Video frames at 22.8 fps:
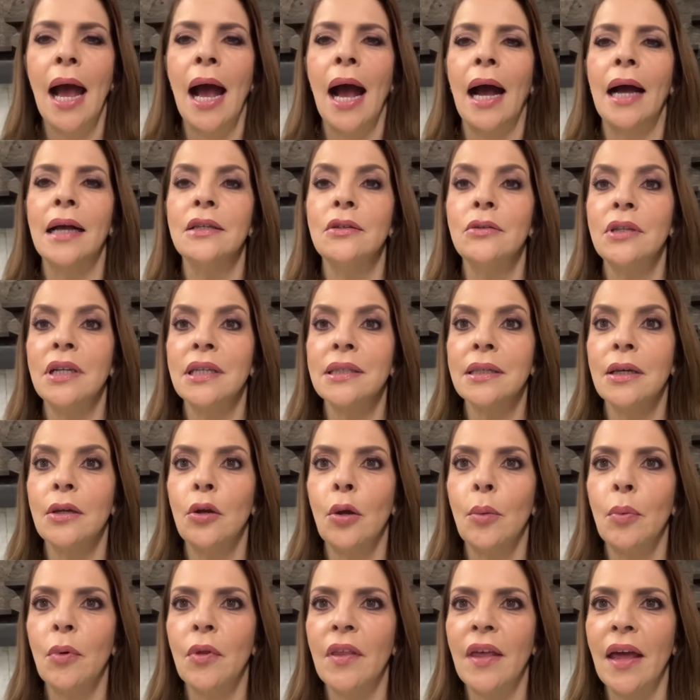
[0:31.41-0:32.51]
Hay unas que
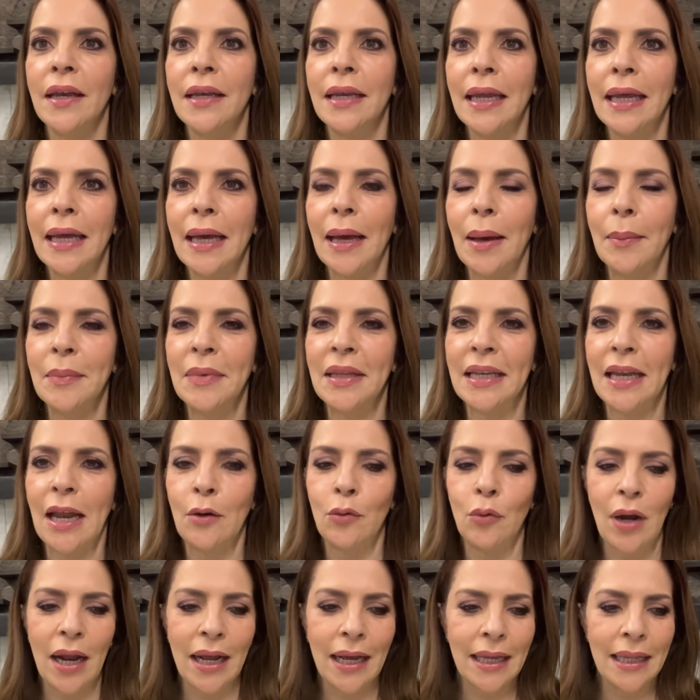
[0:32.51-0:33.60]
no podían ni caminar,
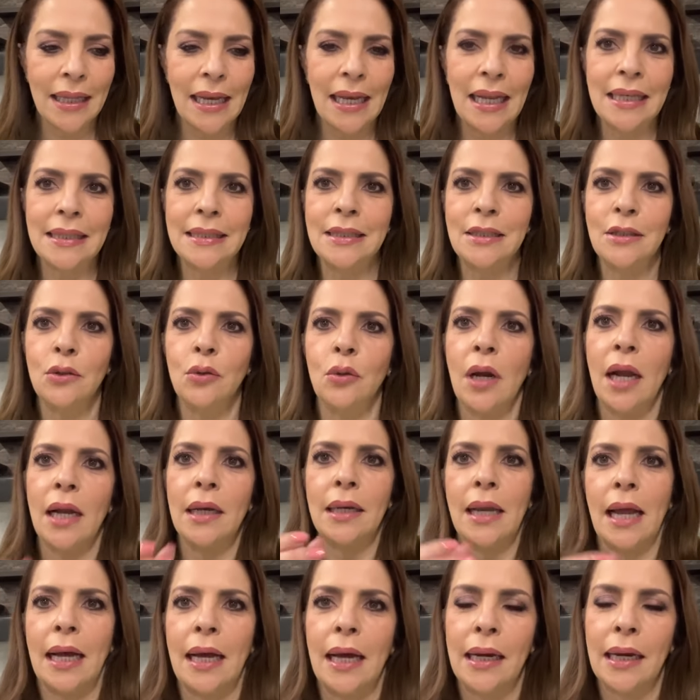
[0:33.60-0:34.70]
una que de la cintura
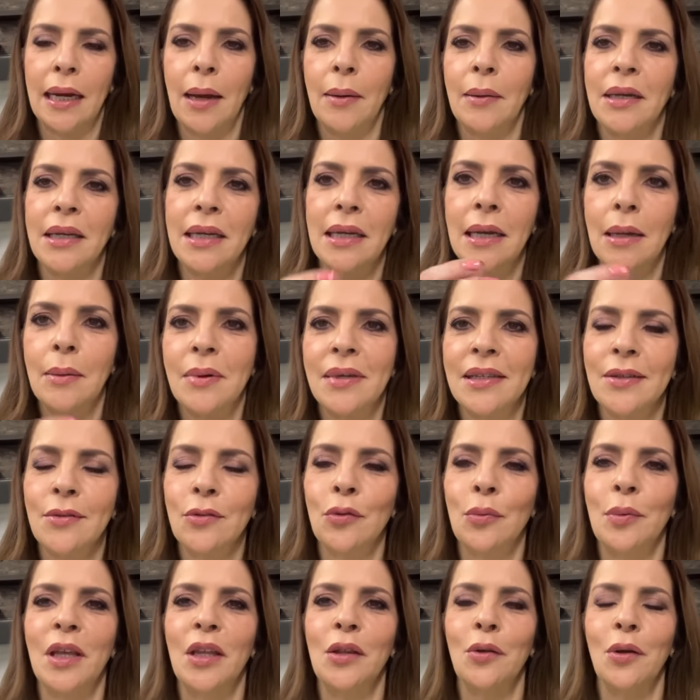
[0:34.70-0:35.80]
la cargaban y le ven
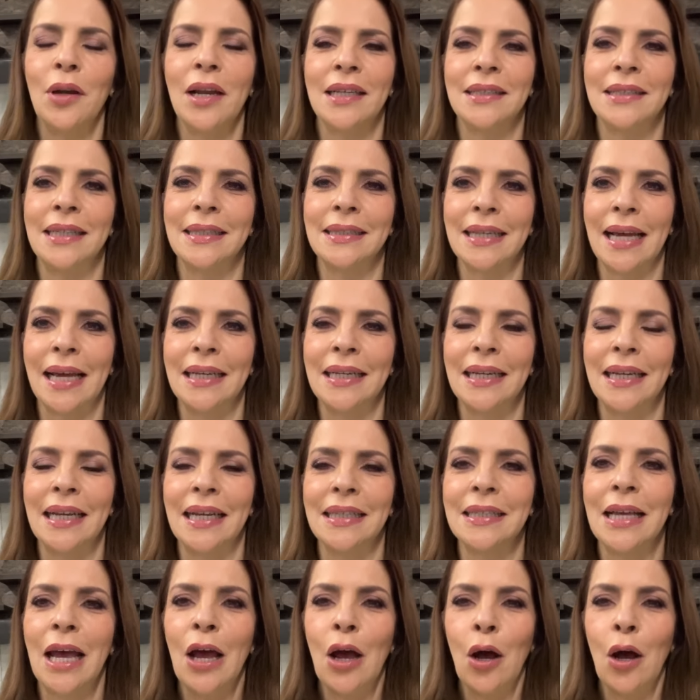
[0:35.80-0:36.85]
subiendo las escaleras,